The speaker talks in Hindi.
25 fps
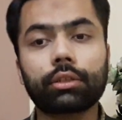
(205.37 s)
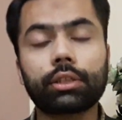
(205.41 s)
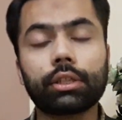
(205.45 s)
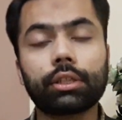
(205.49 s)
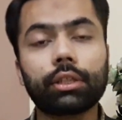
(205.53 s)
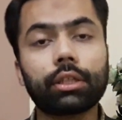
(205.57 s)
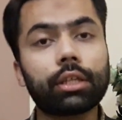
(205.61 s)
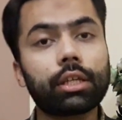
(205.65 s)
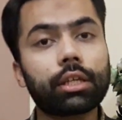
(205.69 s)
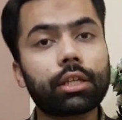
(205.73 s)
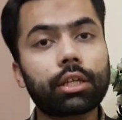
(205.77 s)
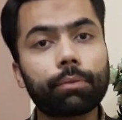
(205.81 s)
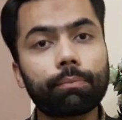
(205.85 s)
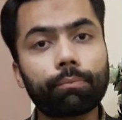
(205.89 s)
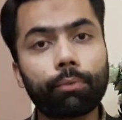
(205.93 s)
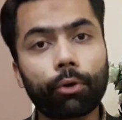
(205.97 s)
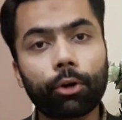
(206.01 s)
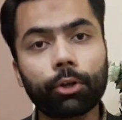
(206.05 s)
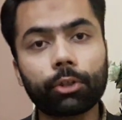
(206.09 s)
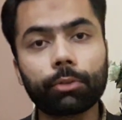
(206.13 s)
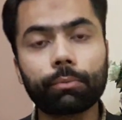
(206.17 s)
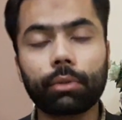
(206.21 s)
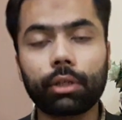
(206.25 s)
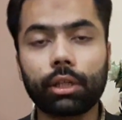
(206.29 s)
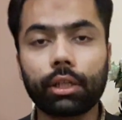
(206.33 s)
ज़िंदगी की
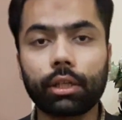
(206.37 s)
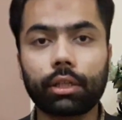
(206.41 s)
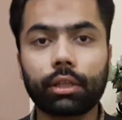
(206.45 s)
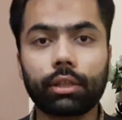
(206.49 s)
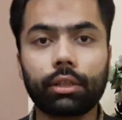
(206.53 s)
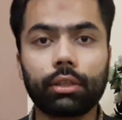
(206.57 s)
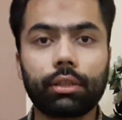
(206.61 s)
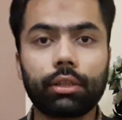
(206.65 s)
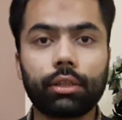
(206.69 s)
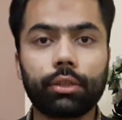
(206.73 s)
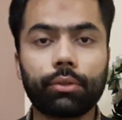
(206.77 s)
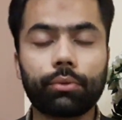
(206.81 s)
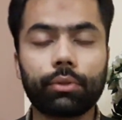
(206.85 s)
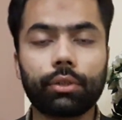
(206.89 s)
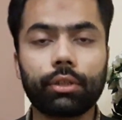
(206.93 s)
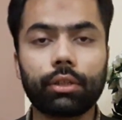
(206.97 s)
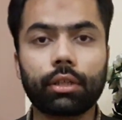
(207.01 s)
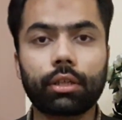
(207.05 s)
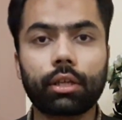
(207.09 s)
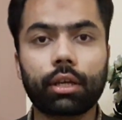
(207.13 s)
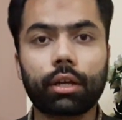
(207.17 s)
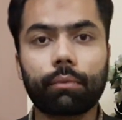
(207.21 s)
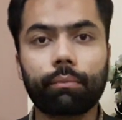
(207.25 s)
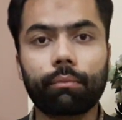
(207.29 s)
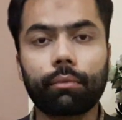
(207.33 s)
बहुत बड़ी गलती हुई
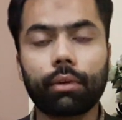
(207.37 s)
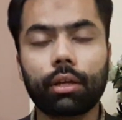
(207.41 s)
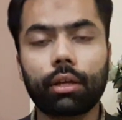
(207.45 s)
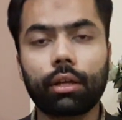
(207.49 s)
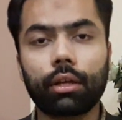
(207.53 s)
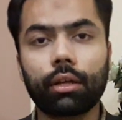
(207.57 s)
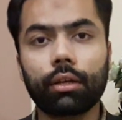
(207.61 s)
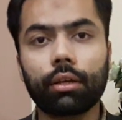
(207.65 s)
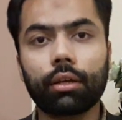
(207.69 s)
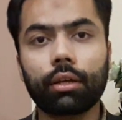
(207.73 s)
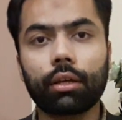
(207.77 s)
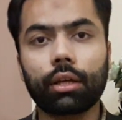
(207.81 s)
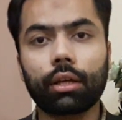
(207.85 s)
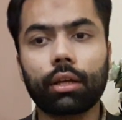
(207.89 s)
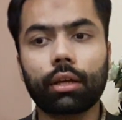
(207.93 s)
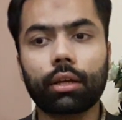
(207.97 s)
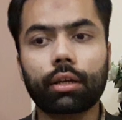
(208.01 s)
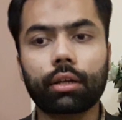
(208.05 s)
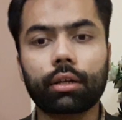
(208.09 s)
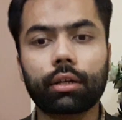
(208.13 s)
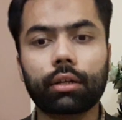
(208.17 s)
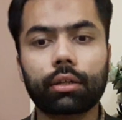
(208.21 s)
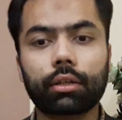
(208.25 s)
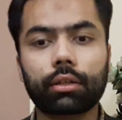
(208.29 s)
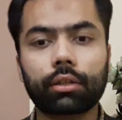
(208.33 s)
कि हमने
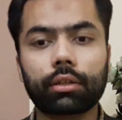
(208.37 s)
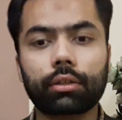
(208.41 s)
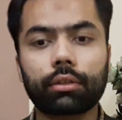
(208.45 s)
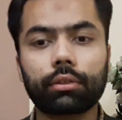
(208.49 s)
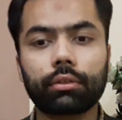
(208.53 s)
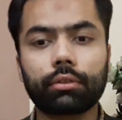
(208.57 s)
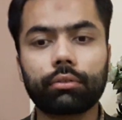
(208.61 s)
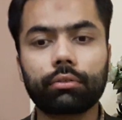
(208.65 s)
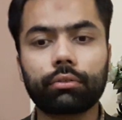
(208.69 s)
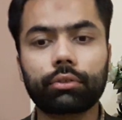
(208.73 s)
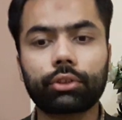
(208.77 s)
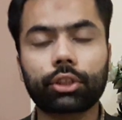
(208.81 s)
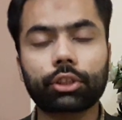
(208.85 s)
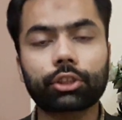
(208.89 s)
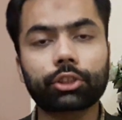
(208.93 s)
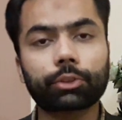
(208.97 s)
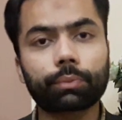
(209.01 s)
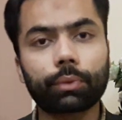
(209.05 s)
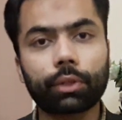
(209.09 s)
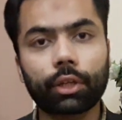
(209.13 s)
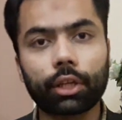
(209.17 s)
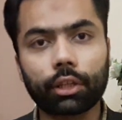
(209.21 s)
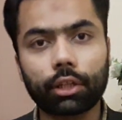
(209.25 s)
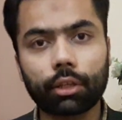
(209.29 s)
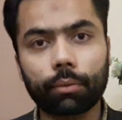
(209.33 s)
एक शख्स
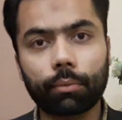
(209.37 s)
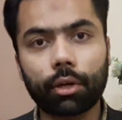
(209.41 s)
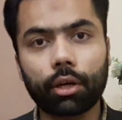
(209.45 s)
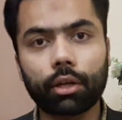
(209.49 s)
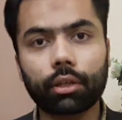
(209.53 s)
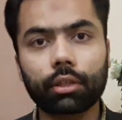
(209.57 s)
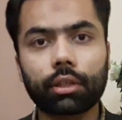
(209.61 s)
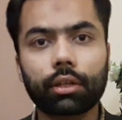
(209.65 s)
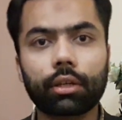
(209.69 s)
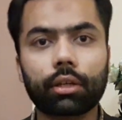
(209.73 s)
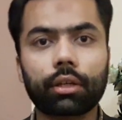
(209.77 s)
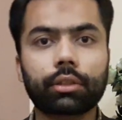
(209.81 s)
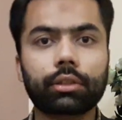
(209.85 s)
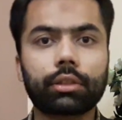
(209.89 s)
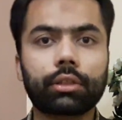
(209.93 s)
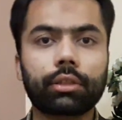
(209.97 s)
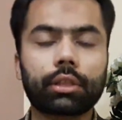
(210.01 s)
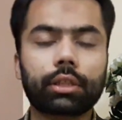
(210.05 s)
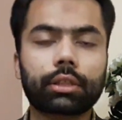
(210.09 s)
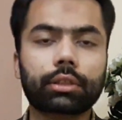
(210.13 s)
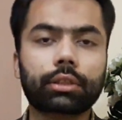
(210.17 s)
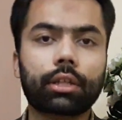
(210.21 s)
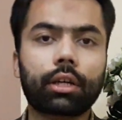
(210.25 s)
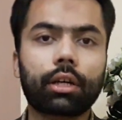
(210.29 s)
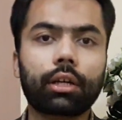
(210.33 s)
पर एतबार किया
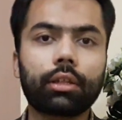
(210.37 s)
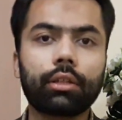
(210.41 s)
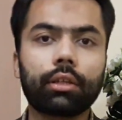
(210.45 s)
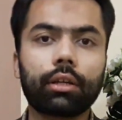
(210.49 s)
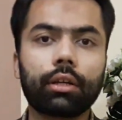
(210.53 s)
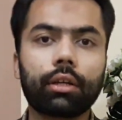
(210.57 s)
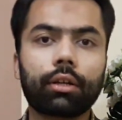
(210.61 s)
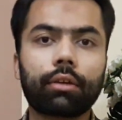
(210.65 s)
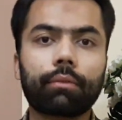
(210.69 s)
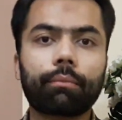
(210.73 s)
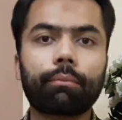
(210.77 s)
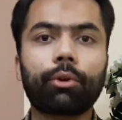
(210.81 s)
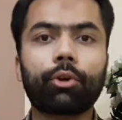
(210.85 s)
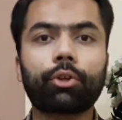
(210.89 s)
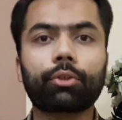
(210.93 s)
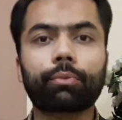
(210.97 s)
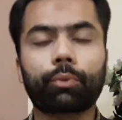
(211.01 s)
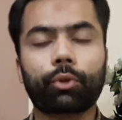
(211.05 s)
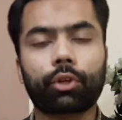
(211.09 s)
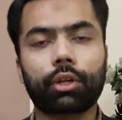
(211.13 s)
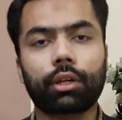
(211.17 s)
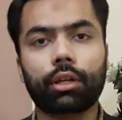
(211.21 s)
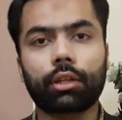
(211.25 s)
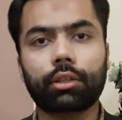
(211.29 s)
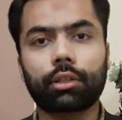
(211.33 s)
जिनके साथ बहुत
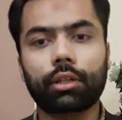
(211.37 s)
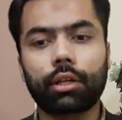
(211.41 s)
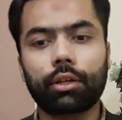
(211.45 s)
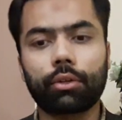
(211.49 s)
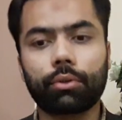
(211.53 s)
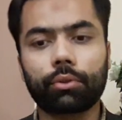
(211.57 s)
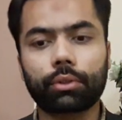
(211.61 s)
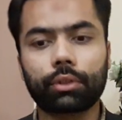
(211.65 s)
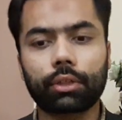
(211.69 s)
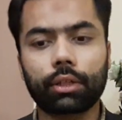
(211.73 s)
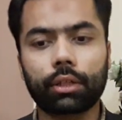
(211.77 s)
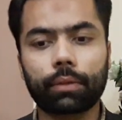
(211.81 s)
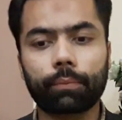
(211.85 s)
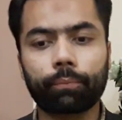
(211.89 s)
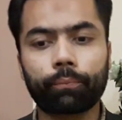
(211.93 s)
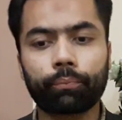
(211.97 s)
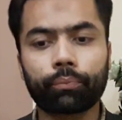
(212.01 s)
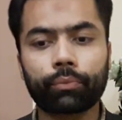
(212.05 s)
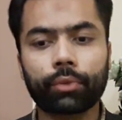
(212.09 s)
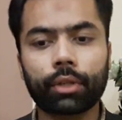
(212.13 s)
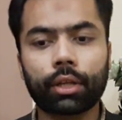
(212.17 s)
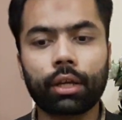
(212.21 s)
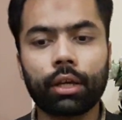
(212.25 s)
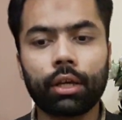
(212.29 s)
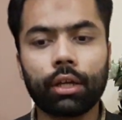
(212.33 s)
पुराना ताल्लुक़ था
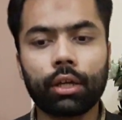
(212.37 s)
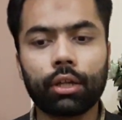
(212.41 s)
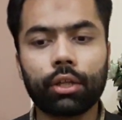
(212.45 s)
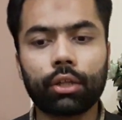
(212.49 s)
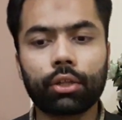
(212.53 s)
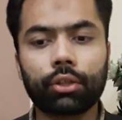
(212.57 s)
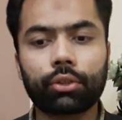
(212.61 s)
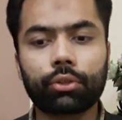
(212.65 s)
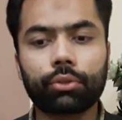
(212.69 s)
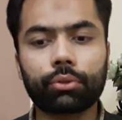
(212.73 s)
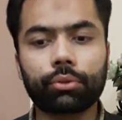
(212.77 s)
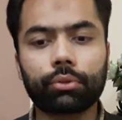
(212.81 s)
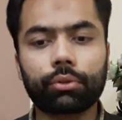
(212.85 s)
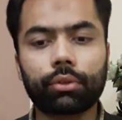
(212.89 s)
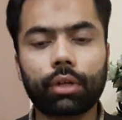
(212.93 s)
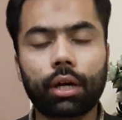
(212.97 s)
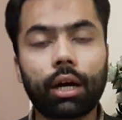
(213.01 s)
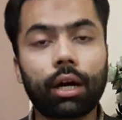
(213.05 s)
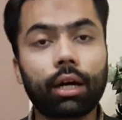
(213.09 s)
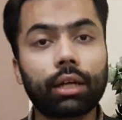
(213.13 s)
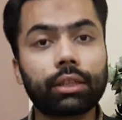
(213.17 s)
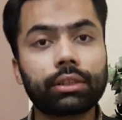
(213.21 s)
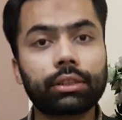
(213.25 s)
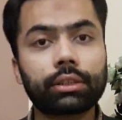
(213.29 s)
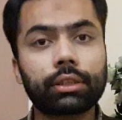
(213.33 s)
तो
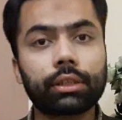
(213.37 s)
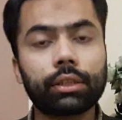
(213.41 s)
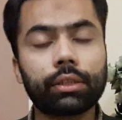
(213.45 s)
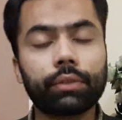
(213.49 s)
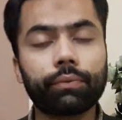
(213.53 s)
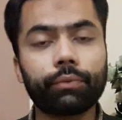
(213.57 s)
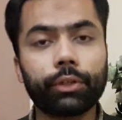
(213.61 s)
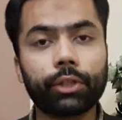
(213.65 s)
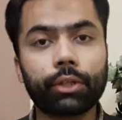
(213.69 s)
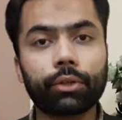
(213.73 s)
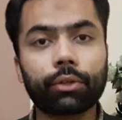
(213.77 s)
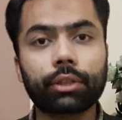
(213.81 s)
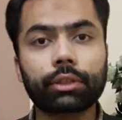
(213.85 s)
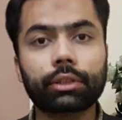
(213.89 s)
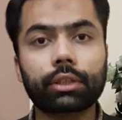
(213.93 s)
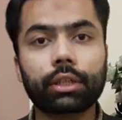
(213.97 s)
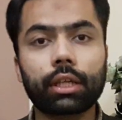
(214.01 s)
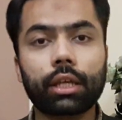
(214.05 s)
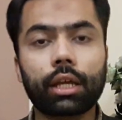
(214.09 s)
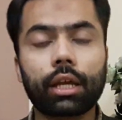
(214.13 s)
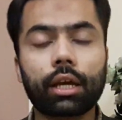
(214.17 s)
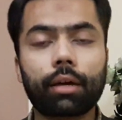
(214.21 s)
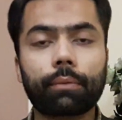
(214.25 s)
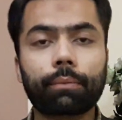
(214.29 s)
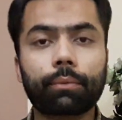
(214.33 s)
आज की वीडियो के
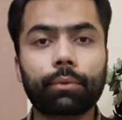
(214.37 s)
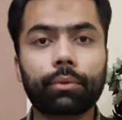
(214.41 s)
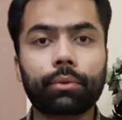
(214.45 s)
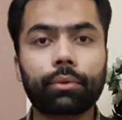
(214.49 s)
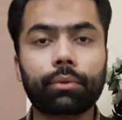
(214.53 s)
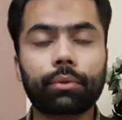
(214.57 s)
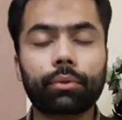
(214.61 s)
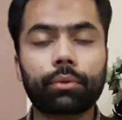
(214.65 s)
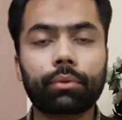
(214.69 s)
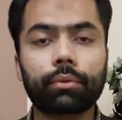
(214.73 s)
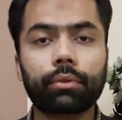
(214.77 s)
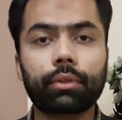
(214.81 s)
ज़रिए आपको